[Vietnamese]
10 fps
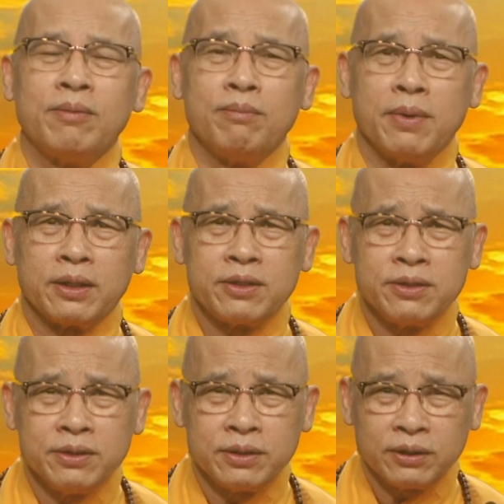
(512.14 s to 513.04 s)
mà
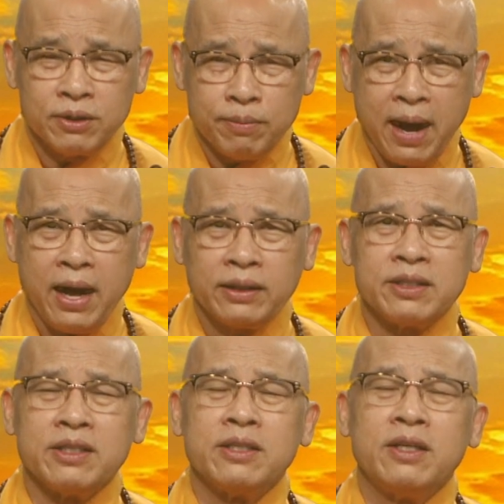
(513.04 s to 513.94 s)
chương thứ ba
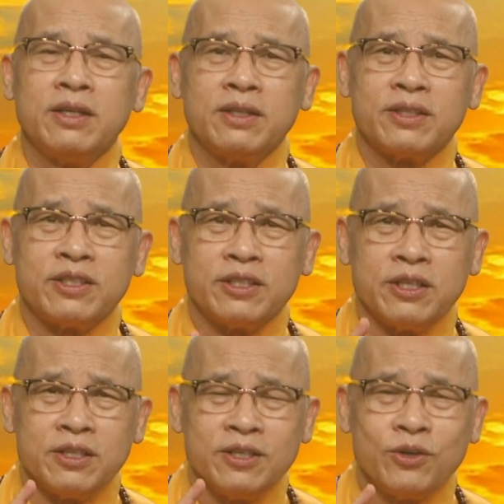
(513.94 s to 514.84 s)
thì
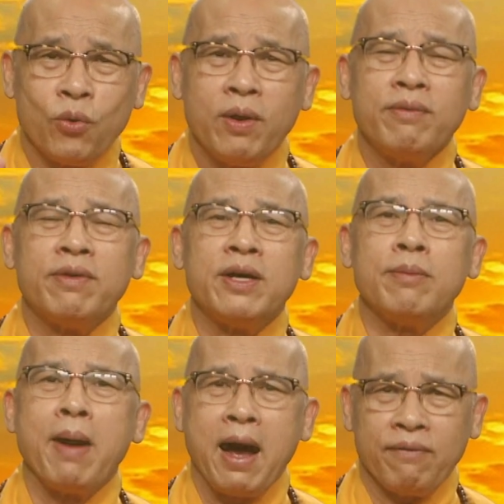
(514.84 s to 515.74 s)
chỉ nói
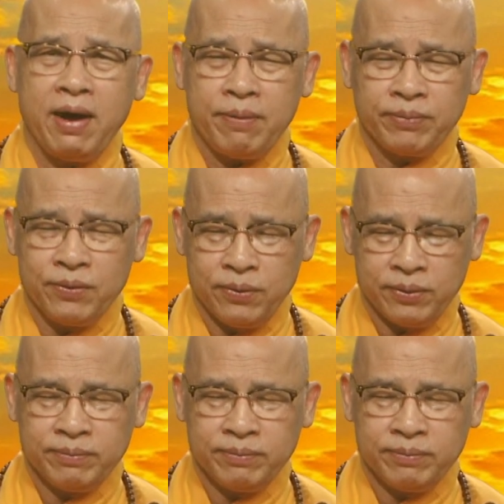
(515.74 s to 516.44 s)
về ba pháp thôi